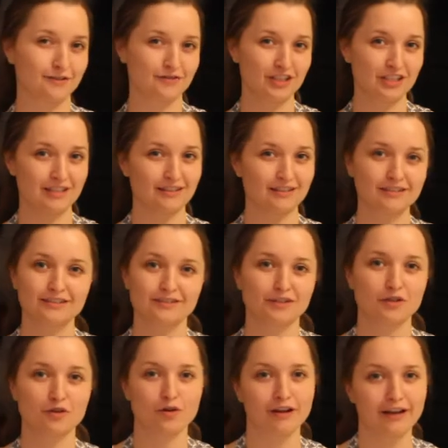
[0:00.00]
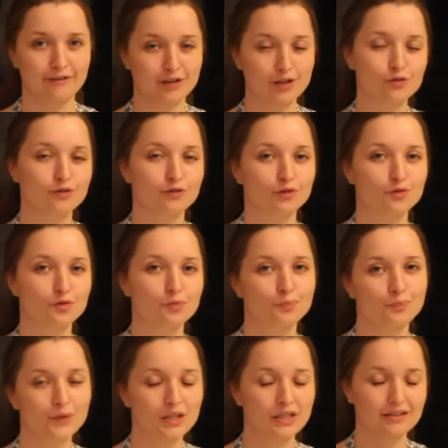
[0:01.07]
Und wichtig ist, wir gucken einfach nur von
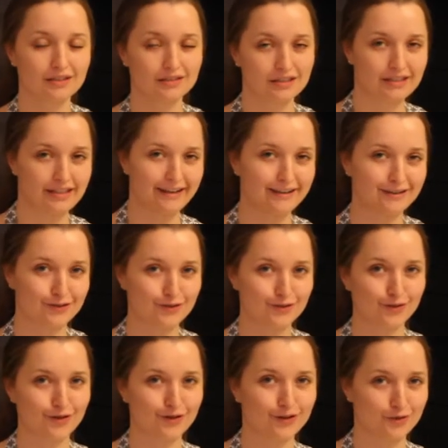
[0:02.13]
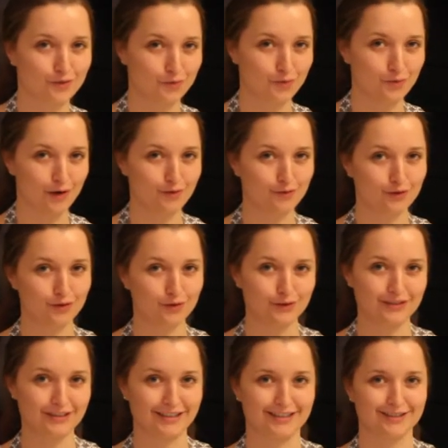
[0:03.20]
oben, dass sich der ganze Zucker oben
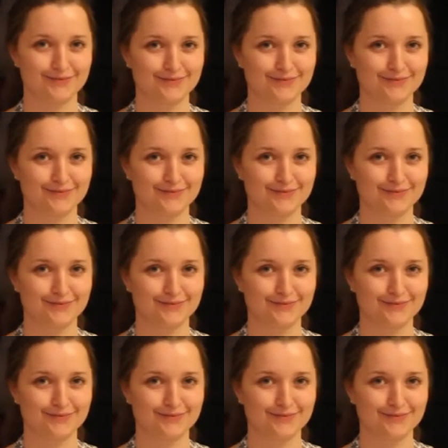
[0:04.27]
aufgelöst hat.